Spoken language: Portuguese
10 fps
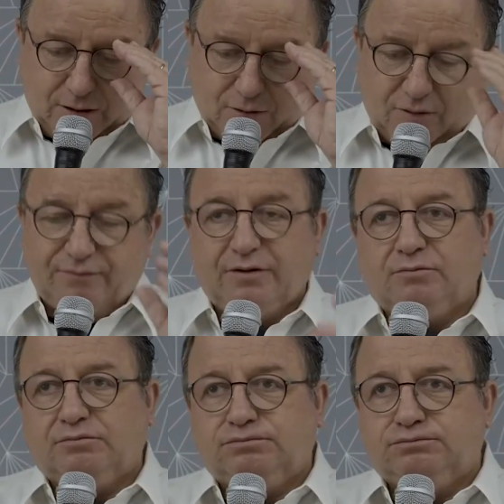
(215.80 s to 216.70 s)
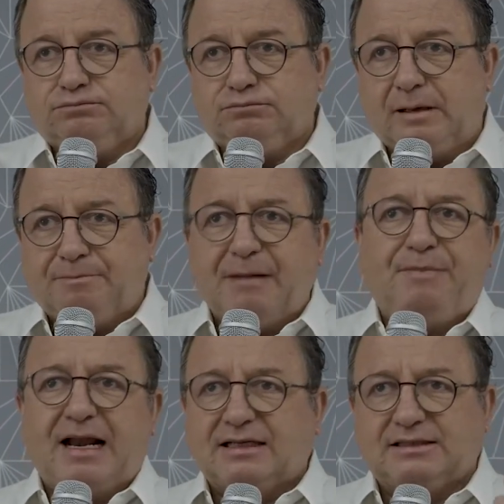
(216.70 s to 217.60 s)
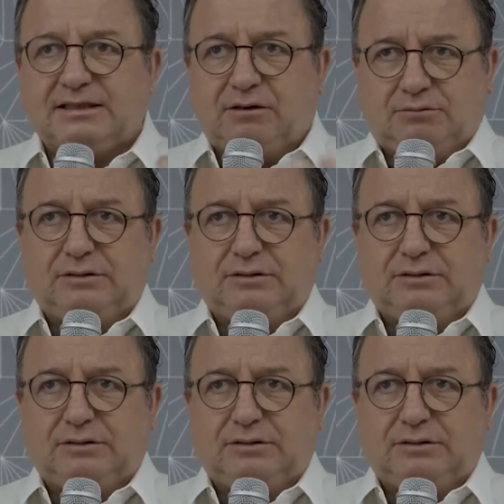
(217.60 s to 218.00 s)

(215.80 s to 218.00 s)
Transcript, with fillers: houve um, uma preparação